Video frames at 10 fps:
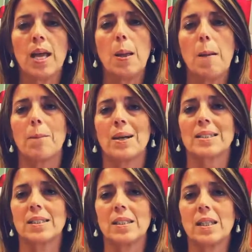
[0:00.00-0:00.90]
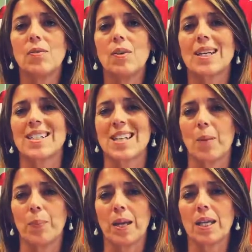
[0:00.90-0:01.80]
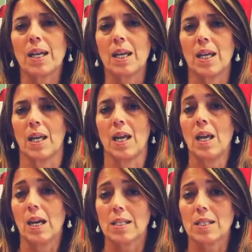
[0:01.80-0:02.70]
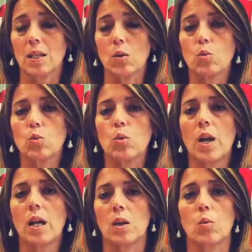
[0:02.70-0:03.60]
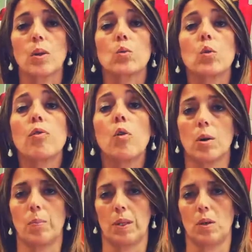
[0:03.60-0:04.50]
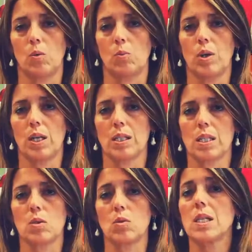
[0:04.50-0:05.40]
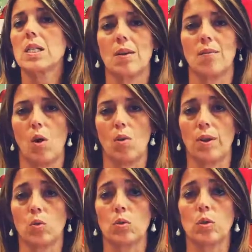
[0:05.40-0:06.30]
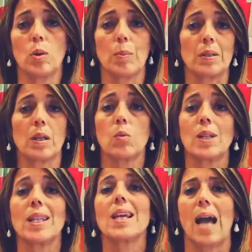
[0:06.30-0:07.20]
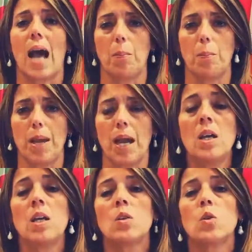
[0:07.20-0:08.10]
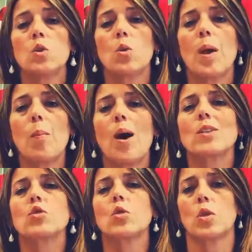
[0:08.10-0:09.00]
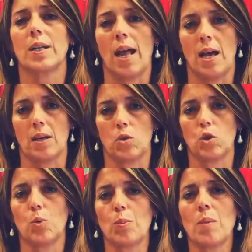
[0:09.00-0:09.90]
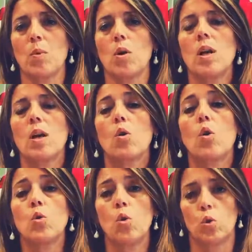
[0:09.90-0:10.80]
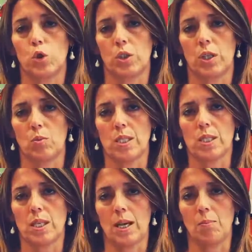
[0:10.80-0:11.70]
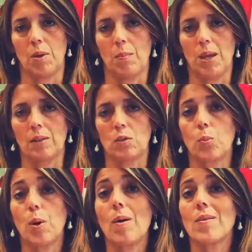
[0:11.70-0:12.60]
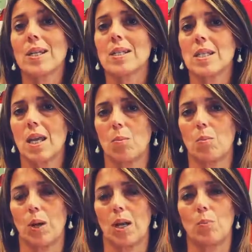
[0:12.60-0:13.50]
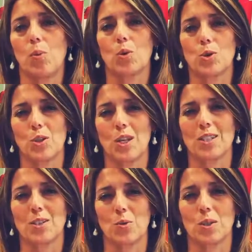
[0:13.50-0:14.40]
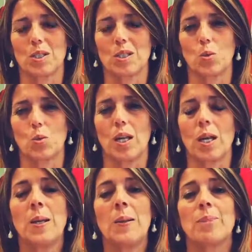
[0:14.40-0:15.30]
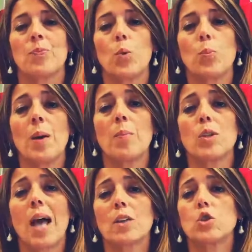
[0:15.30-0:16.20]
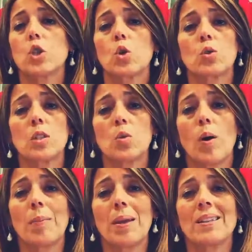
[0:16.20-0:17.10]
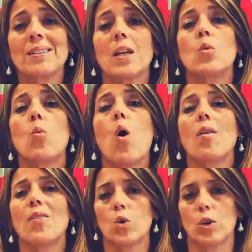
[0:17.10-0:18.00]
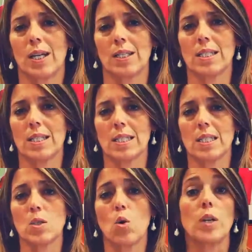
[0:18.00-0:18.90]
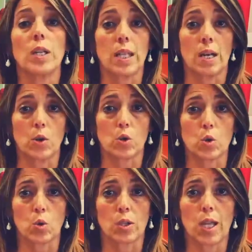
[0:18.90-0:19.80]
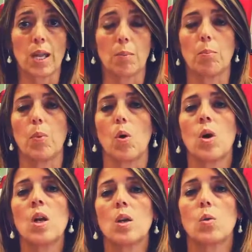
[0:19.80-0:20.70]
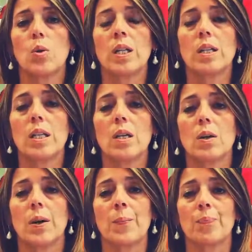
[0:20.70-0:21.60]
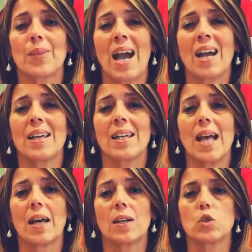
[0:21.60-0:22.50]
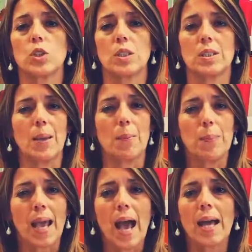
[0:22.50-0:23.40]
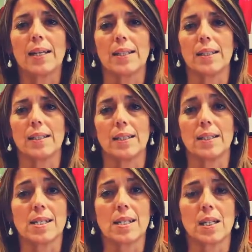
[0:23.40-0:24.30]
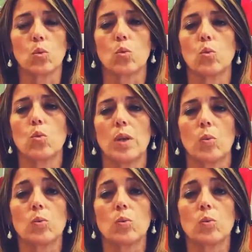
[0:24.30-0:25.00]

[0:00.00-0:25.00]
ma significa sapere che la scrittura in quanto forma di comunicazione si evolve continuamente, quindi cambia. Noi dobbiamo aggiornarci, dobbiamo conoscere questi cambiamenti, dobbiamo avere sempre il polso della situazione, dobbiamo darci continuamente nuove organizzazioni del nostro tempo, quindi ehm, anche darci dei piani di, di, di scrittura, un